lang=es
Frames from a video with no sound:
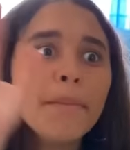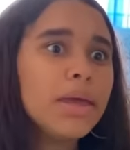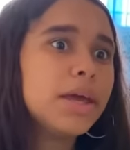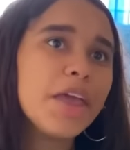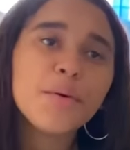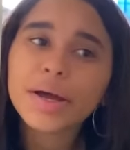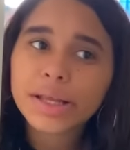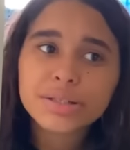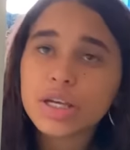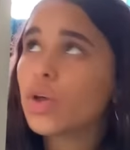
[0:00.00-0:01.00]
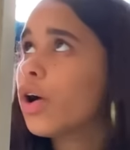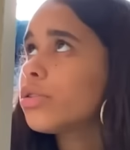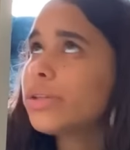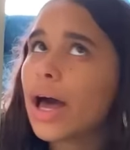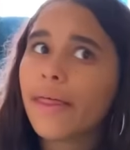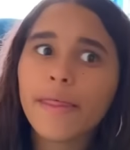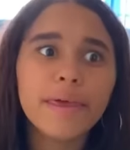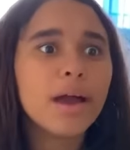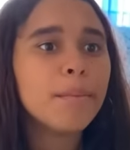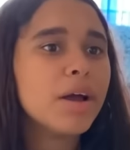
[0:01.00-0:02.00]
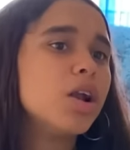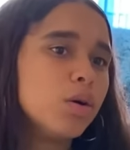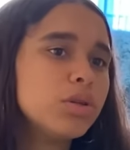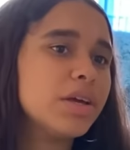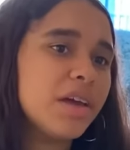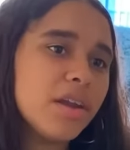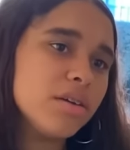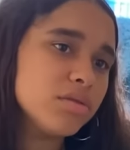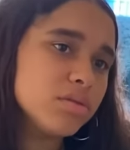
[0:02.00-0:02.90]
Mami, ¿qué yo voy a estar haciendo? Acostada, dígame qué es lo que usted quiere.